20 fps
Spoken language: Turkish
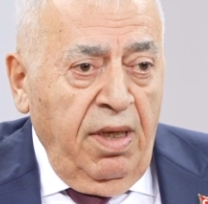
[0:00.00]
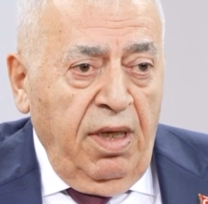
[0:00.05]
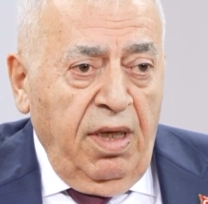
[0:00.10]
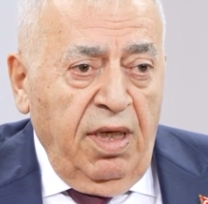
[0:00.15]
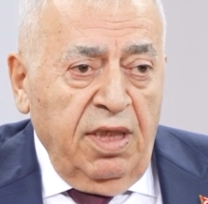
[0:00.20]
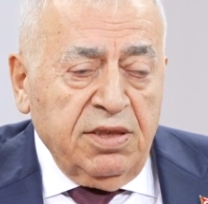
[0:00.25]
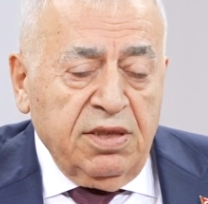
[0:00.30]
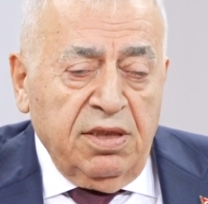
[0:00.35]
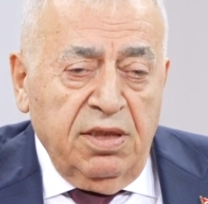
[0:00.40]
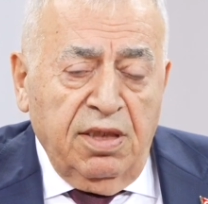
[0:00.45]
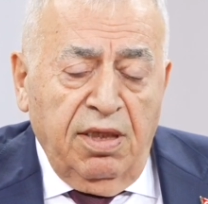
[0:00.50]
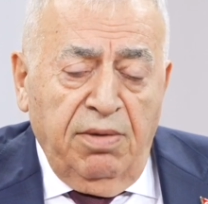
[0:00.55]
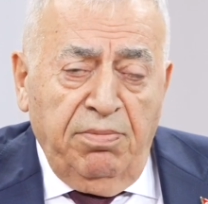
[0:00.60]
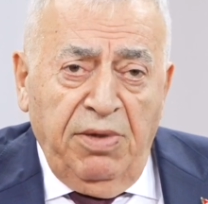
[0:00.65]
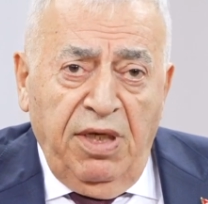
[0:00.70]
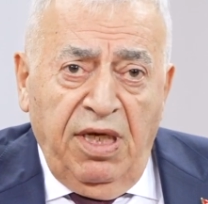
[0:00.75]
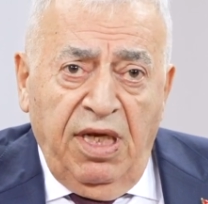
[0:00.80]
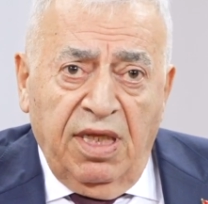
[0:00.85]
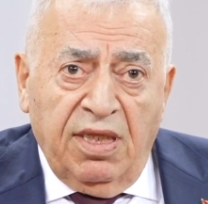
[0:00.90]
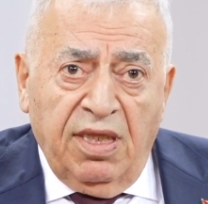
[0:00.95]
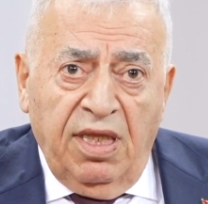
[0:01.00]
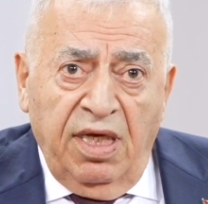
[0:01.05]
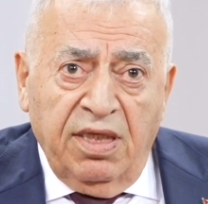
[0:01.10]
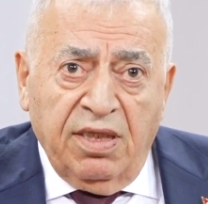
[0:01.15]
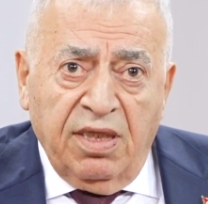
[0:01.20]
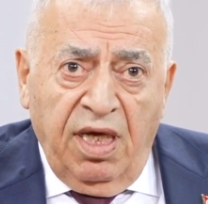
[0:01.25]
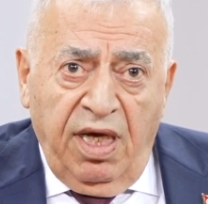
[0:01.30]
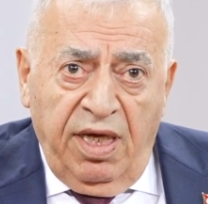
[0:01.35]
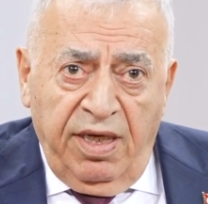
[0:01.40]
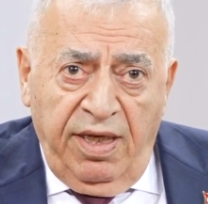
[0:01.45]
Aslında
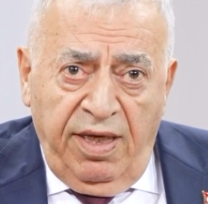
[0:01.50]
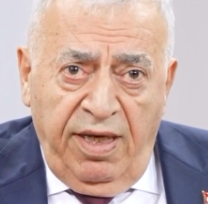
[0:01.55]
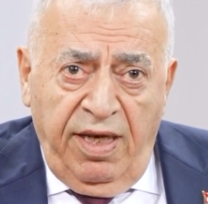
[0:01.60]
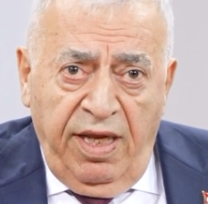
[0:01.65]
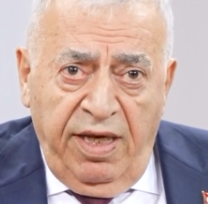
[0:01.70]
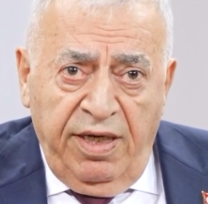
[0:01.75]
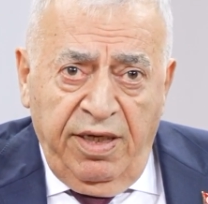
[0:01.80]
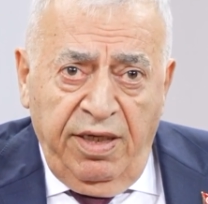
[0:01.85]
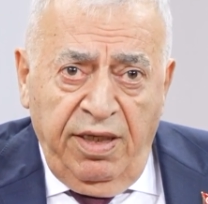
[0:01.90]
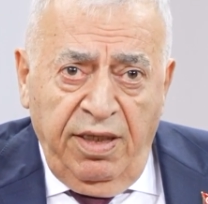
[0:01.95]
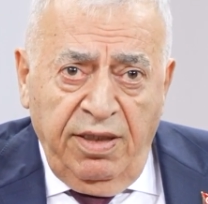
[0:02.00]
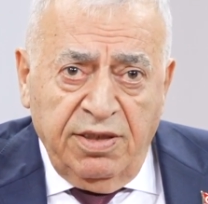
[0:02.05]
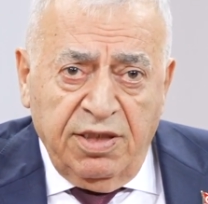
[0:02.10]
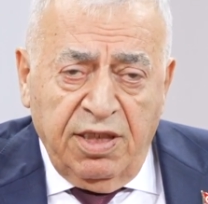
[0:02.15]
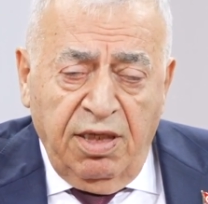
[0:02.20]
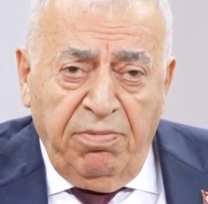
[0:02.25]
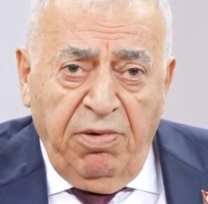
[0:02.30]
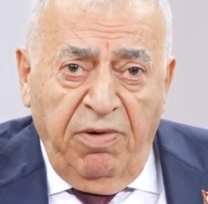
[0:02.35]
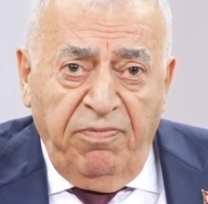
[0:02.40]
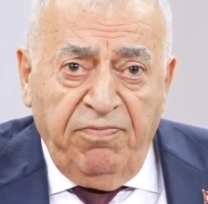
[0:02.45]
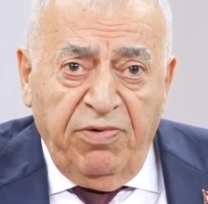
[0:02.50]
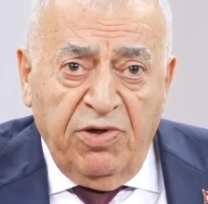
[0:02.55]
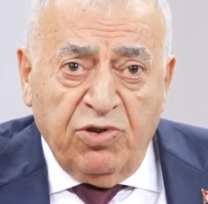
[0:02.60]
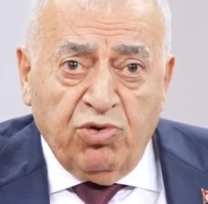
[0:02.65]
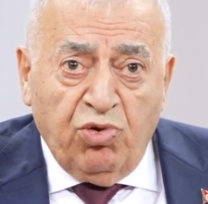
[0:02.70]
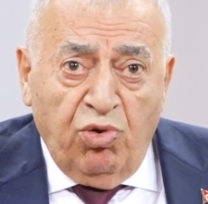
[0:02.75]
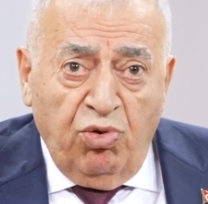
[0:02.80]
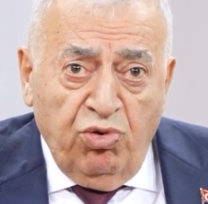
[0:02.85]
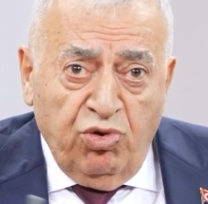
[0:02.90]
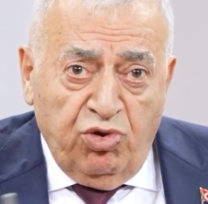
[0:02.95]
milletler tarihlerini sebep ve
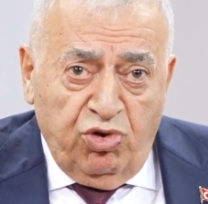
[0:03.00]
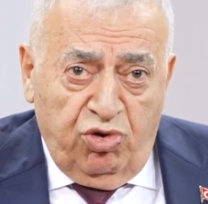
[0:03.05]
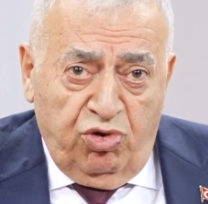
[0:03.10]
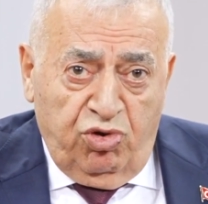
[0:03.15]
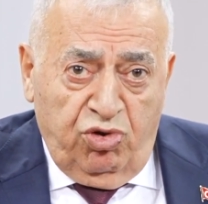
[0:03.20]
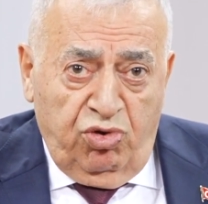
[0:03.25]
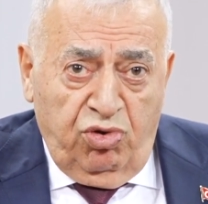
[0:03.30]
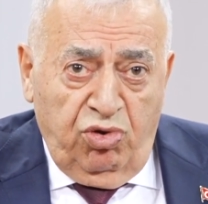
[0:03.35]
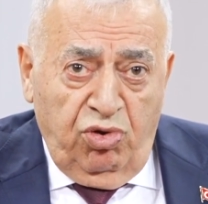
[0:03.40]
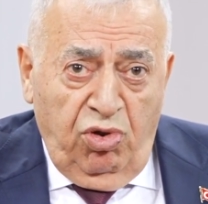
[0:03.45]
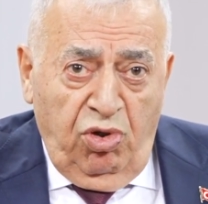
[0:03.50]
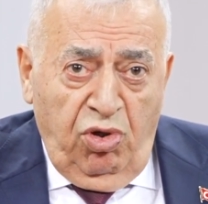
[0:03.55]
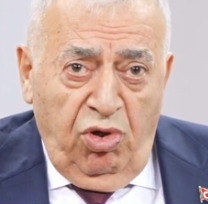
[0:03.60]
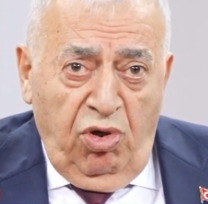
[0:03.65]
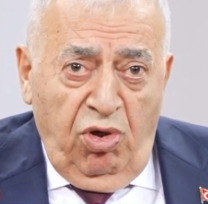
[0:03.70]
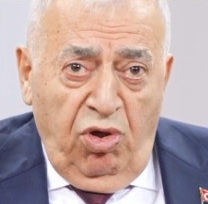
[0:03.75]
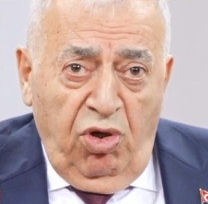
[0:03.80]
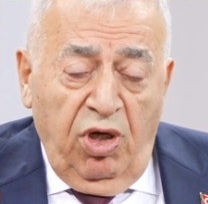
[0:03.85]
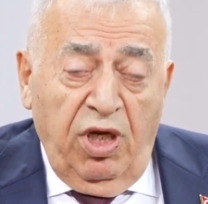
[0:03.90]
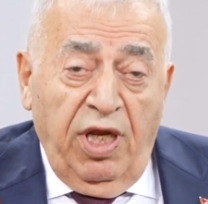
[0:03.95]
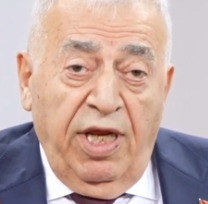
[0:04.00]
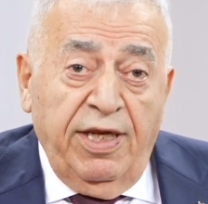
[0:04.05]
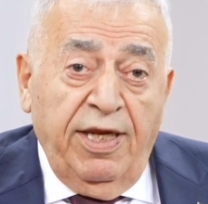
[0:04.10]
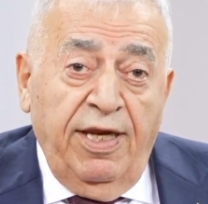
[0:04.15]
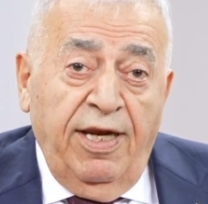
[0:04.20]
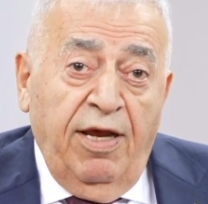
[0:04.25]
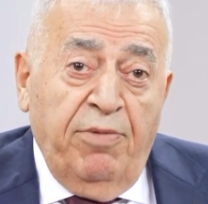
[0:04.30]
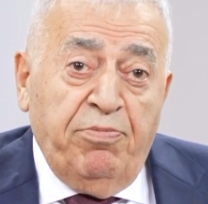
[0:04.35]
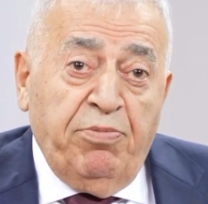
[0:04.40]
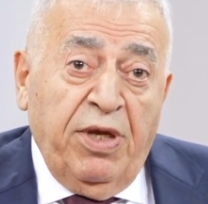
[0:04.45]

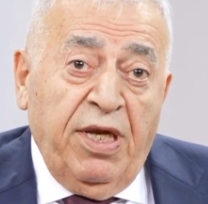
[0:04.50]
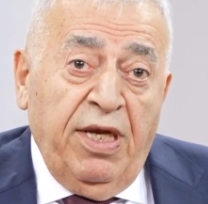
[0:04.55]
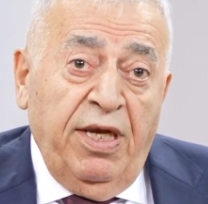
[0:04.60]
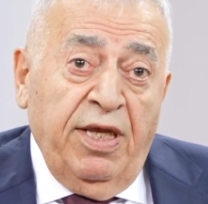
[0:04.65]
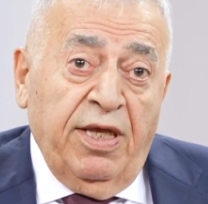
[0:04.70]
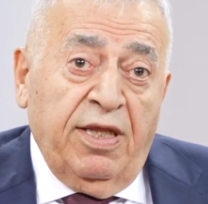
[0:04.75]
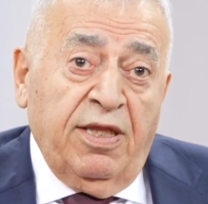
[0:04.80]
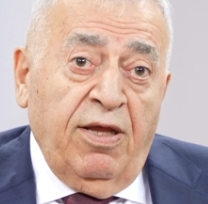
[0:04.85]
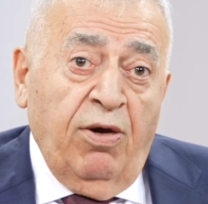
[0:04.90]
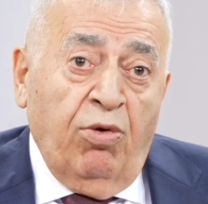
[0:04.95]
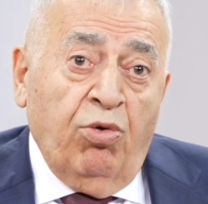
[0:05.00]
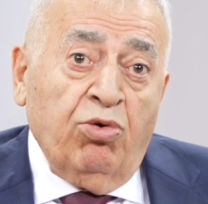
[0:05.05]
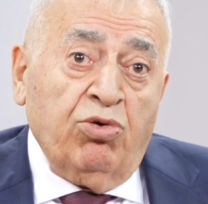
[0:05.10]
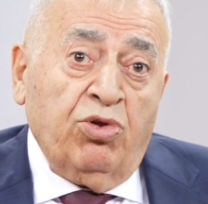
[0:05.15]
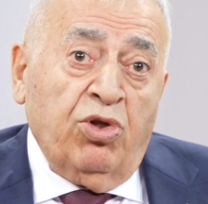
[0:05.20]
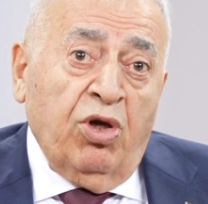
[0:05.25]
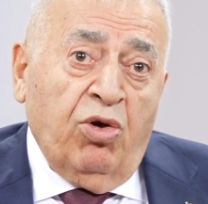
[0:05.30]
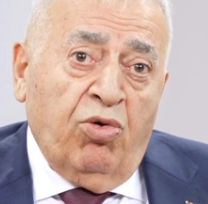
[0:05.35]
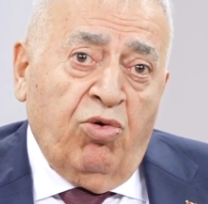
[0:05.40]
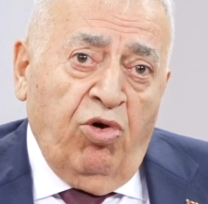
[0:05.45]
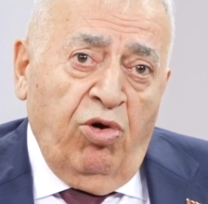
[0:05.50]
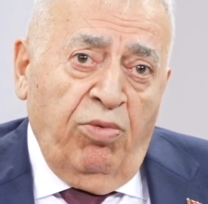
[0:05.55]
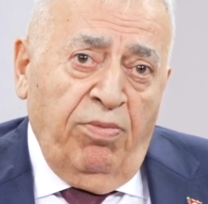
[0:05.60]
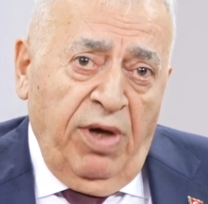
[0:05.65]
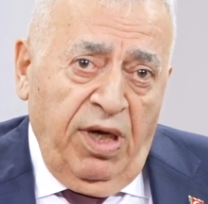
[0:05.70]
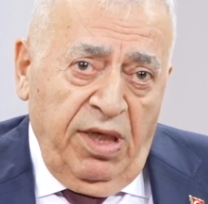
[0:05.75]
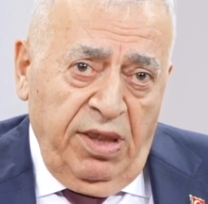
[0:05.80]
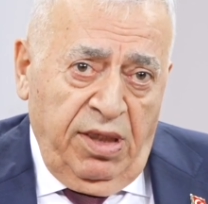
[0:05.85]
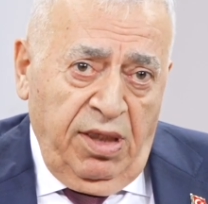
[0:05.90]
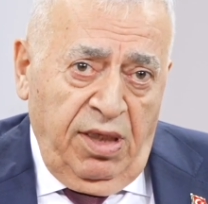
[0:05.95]
sonuçlarıyla birlikte ortaya
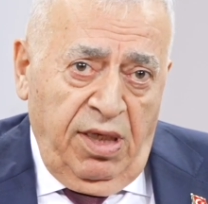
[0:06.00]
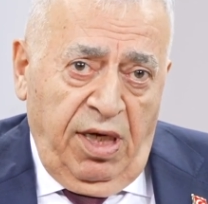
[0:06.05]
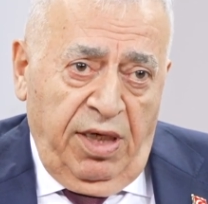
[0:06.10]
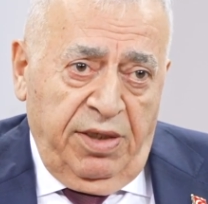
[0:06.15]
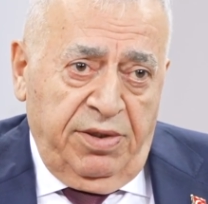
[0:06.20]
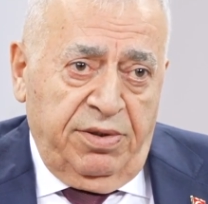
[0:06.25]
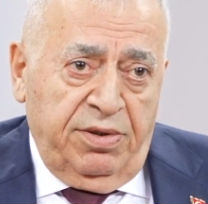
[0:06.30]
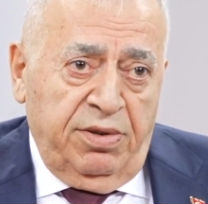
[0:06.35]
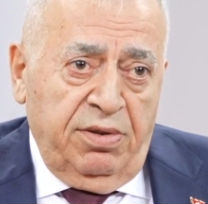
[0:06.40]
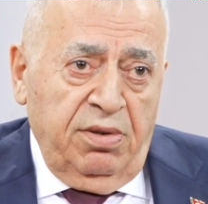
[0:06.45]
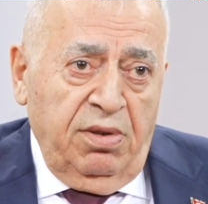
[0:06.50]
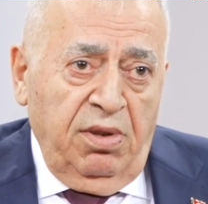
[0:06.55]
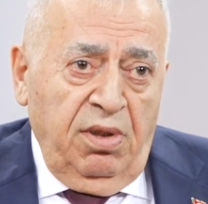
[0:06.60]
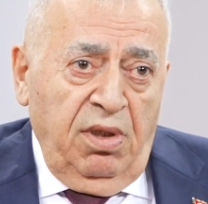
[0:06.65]
koymalıdırlar.